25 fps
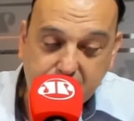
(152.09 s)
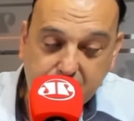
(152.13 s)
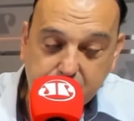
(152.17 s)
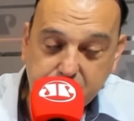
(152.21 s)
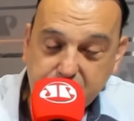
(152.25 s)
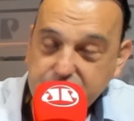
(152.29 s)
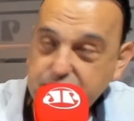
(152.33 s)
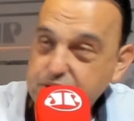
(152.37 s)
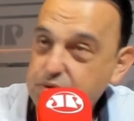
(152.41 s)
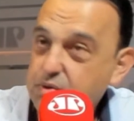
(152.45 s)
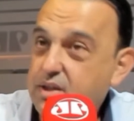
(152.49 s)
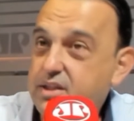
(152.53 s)

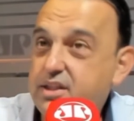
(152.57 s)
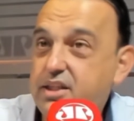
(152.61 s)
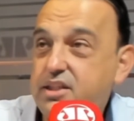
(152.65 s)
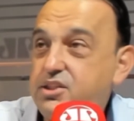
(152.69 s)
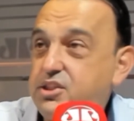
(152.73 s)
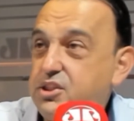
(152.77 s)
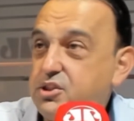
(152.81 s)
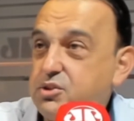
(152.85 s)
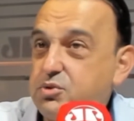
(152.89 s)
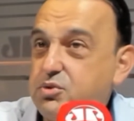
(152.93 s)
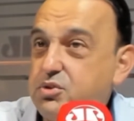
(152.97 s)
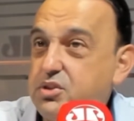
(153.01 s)
Clemente, não
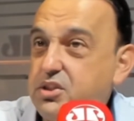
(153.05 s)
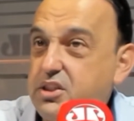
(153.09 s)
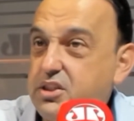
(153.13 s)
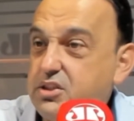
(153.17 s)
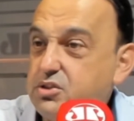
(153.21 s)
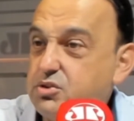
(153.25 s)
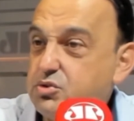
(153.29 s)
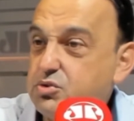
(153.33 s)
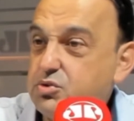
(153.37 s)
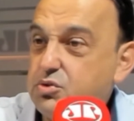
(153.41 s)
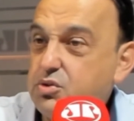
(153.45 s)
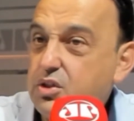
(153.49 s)
acredito
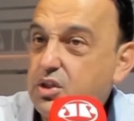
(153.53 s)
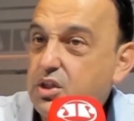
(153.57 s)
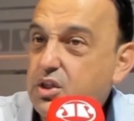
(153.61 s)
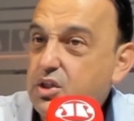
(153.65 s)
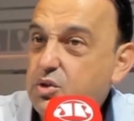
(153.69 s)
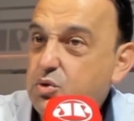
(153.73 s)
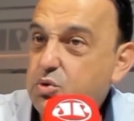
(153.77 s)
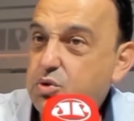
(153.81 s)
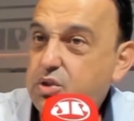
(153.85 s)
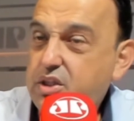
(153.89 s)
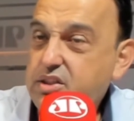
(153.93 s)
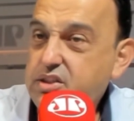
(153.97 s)
nisso.
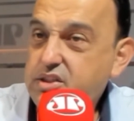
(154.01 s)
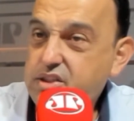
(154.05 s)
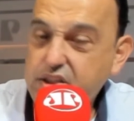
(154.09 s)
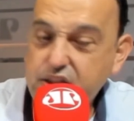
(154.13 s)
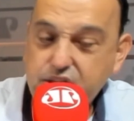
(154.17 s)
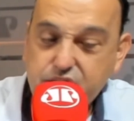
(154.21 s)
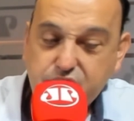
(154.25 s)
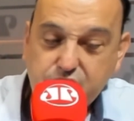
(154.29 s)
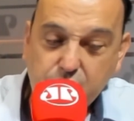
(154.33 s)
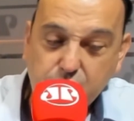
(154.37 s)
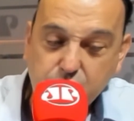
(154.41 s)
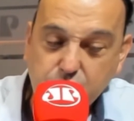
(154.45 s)
O que
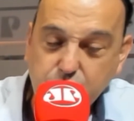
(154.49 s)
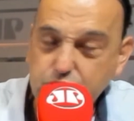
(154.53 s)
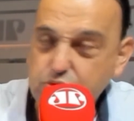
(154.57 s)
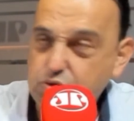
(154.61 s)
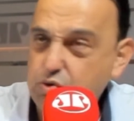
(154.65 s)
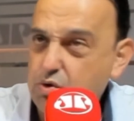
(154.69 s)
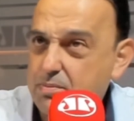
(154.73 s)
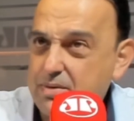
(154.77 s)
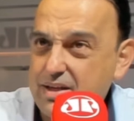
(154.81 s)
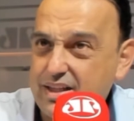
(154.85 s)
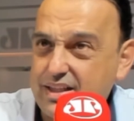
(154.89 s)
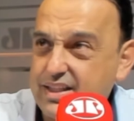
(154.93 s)
existe é alguns
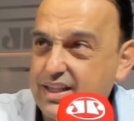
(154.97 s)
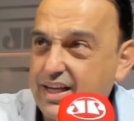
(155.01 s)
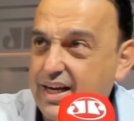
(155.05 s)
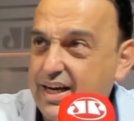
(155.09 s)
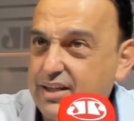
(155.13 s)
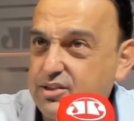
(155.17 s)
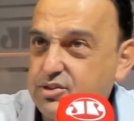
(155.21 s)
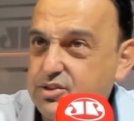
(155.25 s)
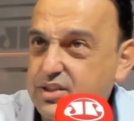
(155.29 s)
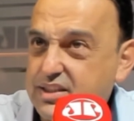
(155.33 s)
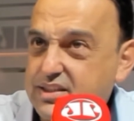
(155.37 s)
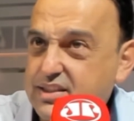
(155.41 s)

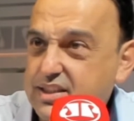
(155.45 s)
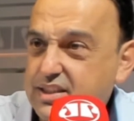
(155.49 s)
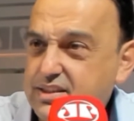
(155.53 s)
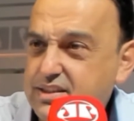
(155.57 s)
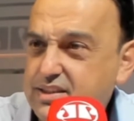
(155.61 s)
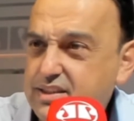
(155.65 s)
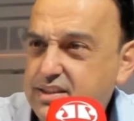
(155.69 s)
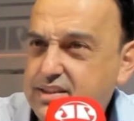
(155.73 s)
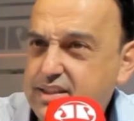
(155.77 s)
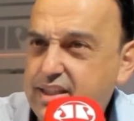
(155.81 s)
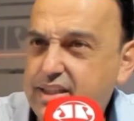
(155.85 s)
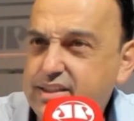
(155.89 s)
comentários dessa
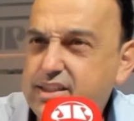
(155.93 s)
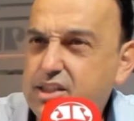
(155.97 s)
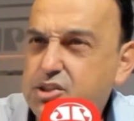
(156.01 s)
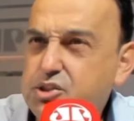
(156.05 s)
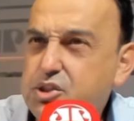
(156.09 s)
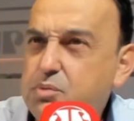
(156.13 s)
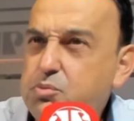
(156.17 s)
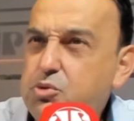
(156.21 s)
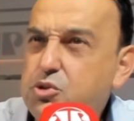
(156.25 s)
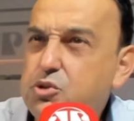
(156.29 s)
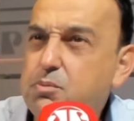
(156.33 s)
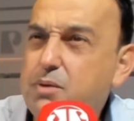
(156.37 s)
desistência,
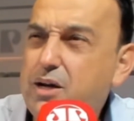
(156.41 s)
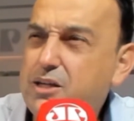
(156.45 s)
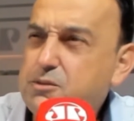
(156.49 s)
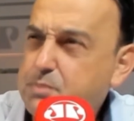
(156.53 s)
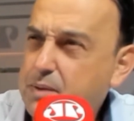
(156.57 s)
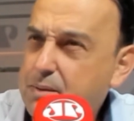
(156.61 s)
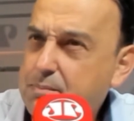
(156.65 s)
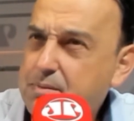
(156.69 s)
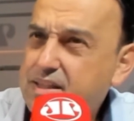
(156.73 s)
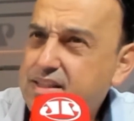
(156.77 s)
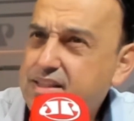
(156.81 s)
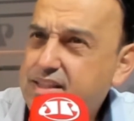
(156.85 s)
acho que é muito mais
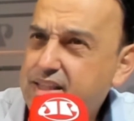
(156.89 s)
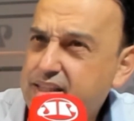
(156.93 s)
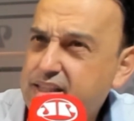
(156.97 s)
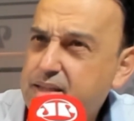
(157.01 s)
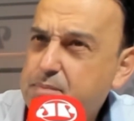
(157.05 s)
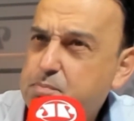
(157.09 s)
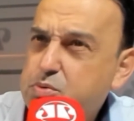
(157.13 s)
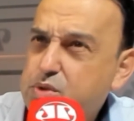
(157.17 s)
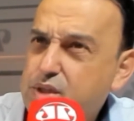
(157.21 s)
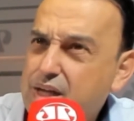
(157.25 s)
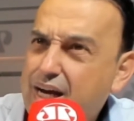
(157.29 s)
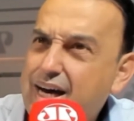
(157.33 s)
para manter
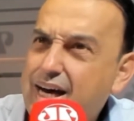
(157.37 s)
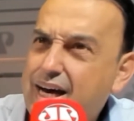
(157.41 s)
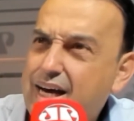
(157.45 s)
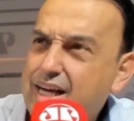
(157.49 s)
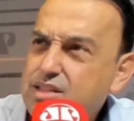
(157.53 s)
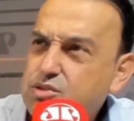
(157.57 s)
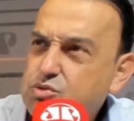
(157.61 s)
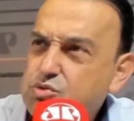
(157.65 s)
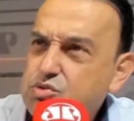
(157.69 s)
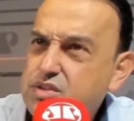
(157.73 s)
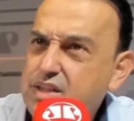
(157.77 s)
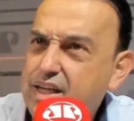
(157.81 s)

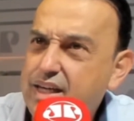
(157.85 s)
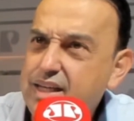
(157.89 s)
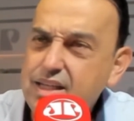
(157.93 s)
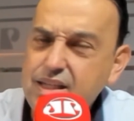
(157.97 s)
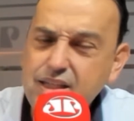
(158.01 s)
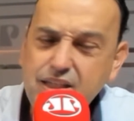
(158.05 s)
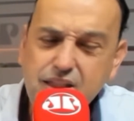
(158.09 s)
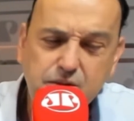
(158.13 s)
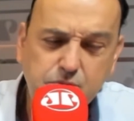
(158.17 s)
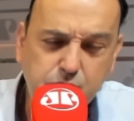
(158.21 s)
deputados, né?